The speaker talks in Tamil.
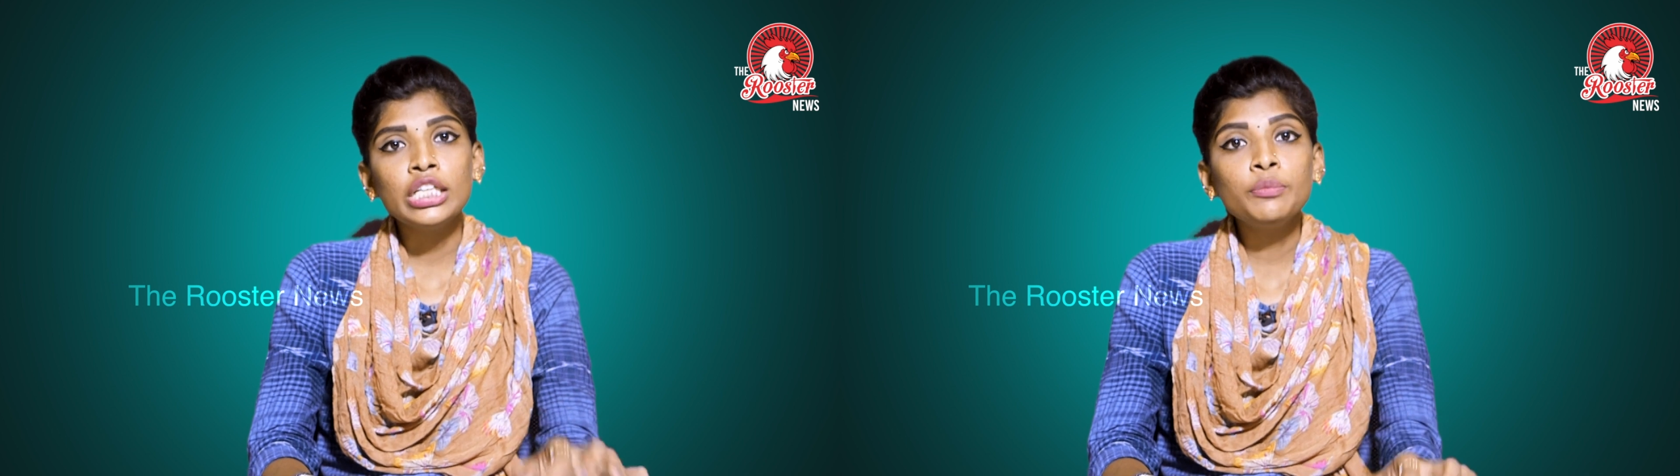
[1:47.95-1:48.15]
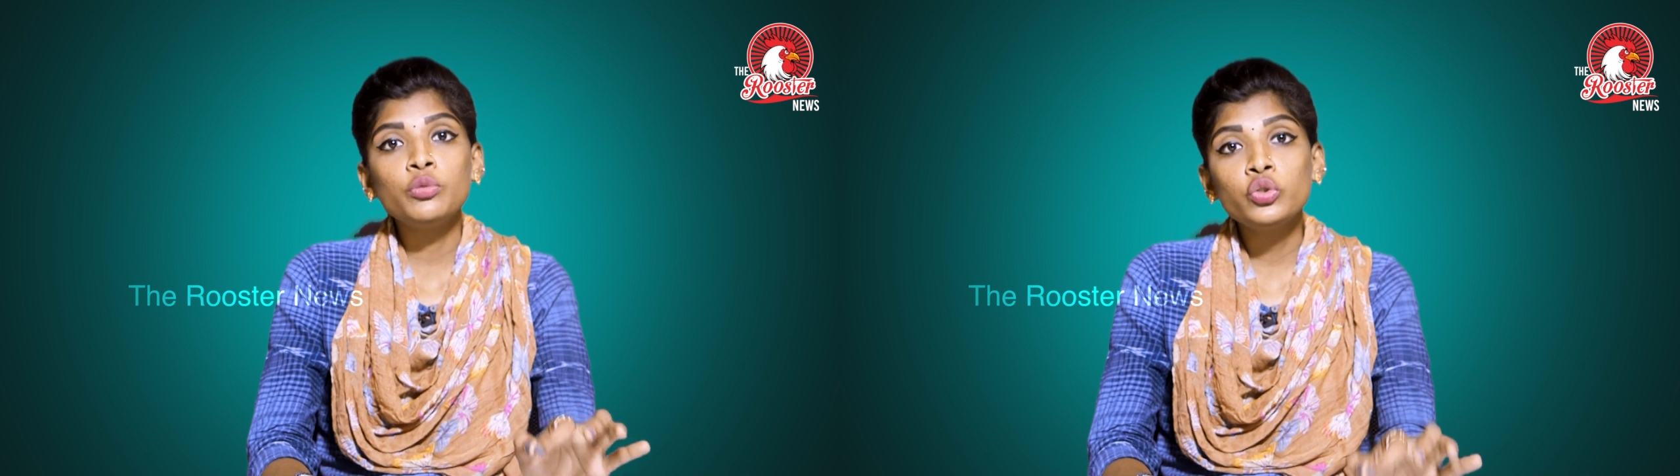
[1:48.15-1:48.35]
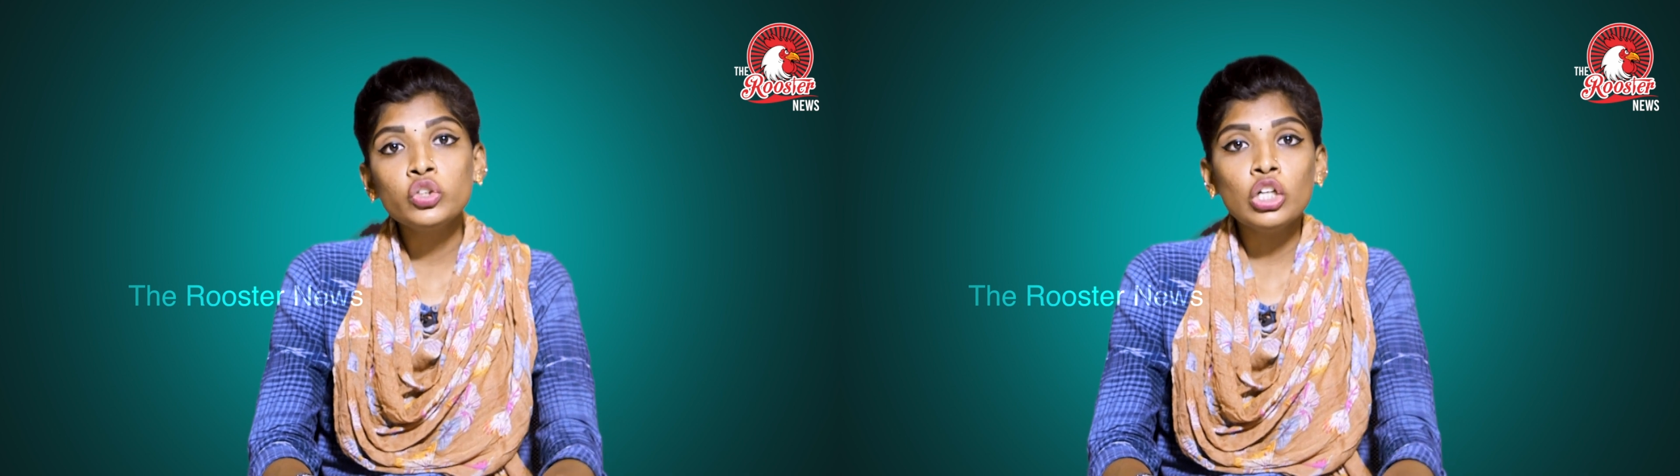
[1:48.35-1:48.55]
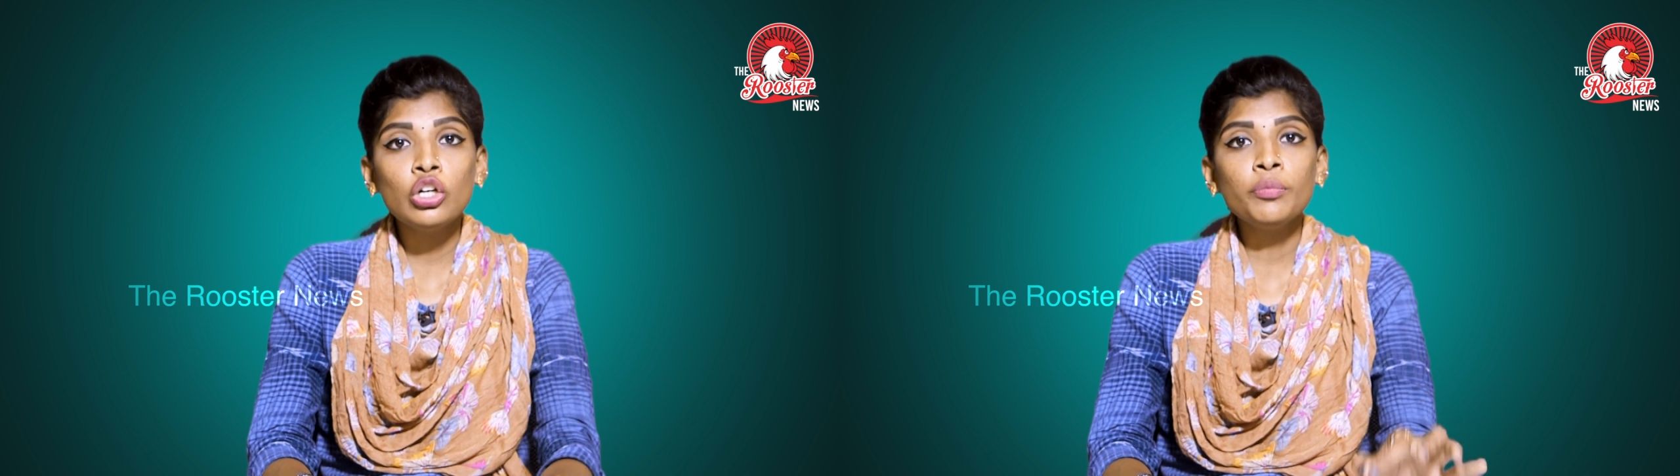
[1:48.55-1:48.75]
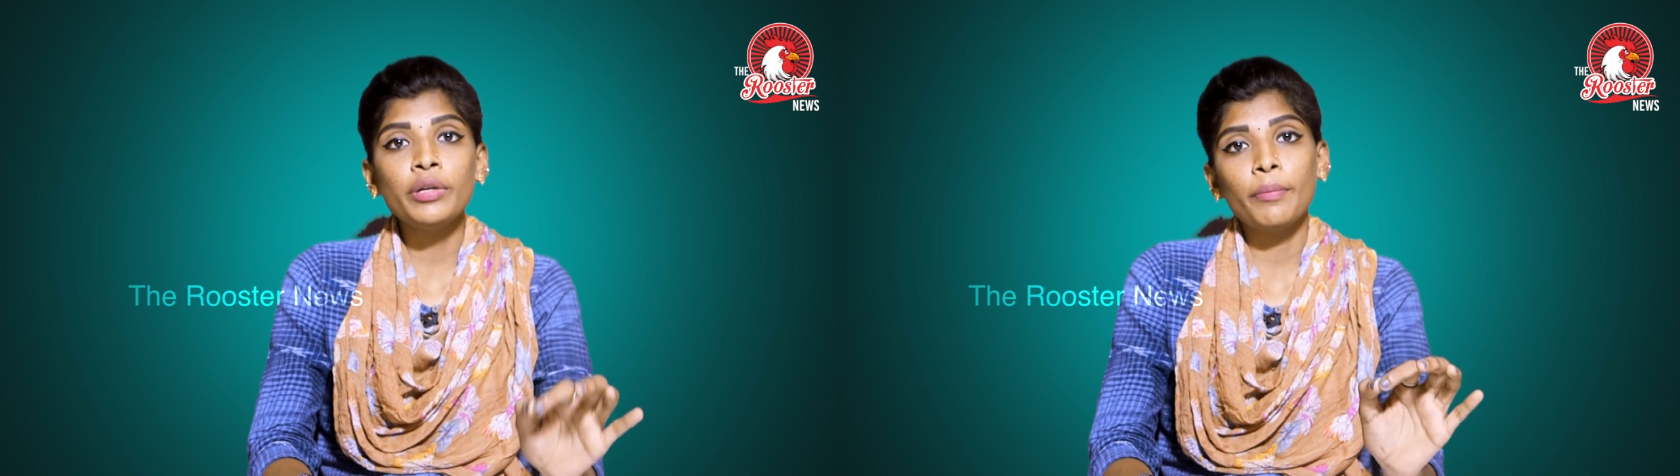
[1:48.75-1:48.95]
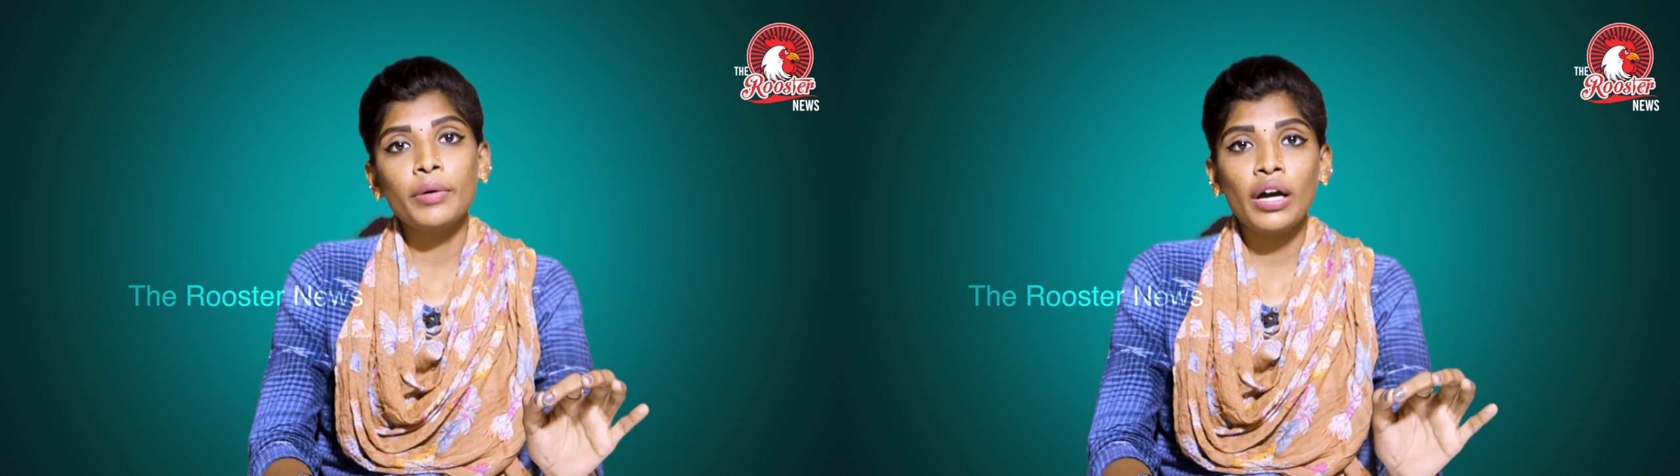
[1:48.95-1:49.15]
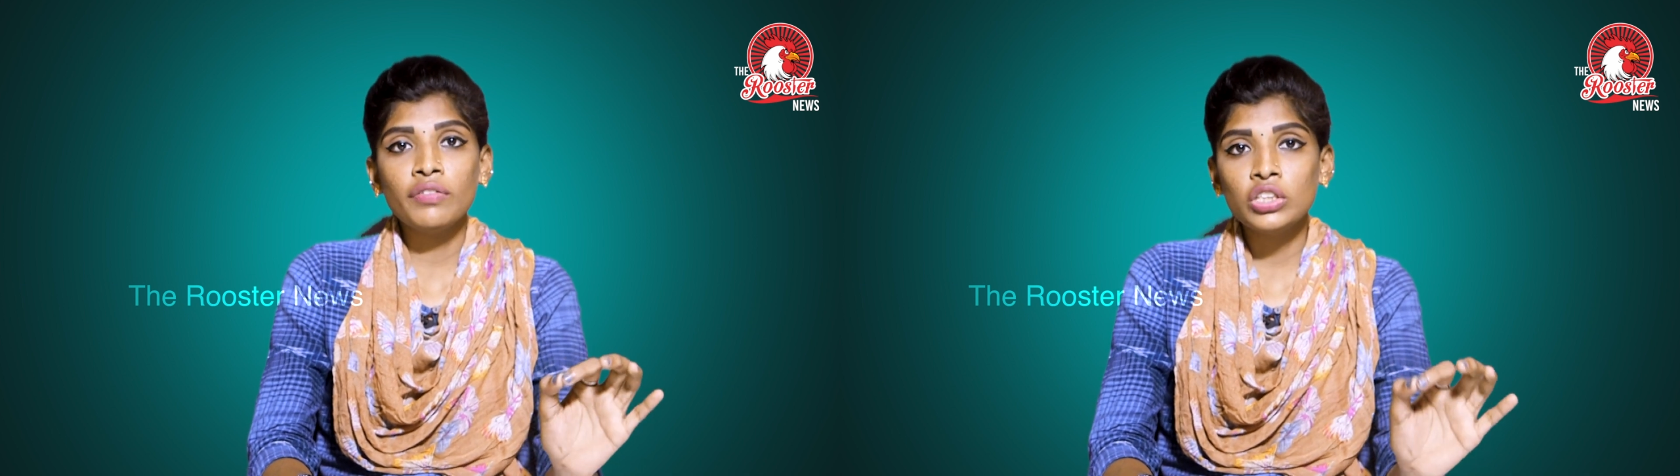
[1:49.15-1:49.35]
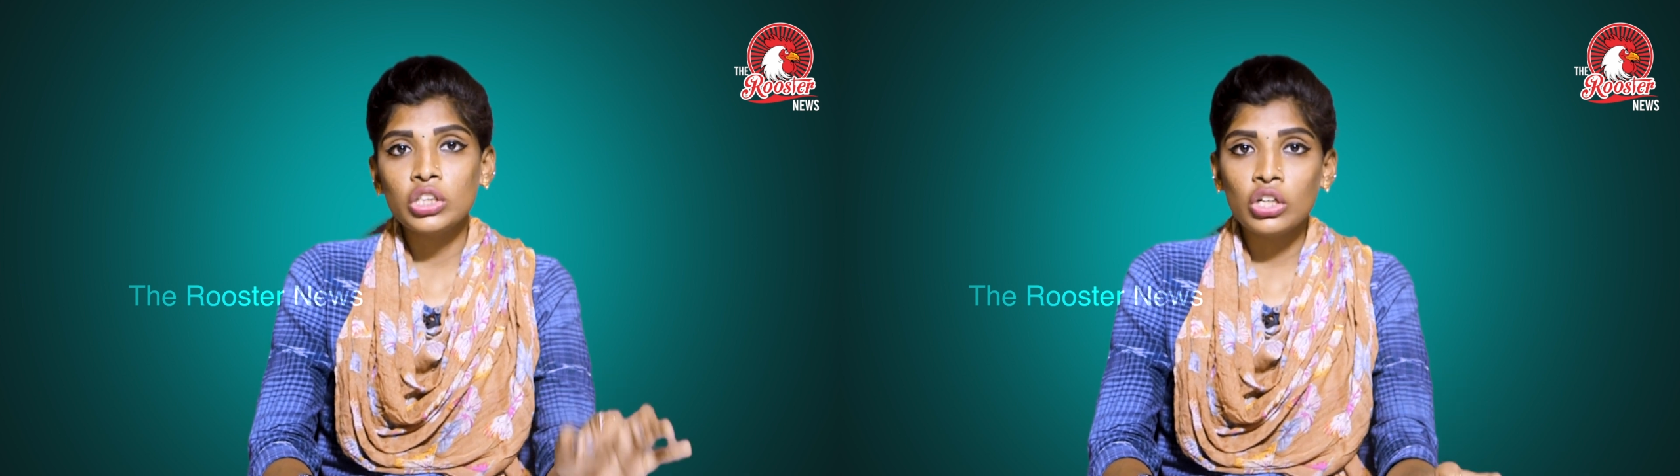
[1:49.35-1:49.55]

இதை முற்றிலும் எப்படியாவது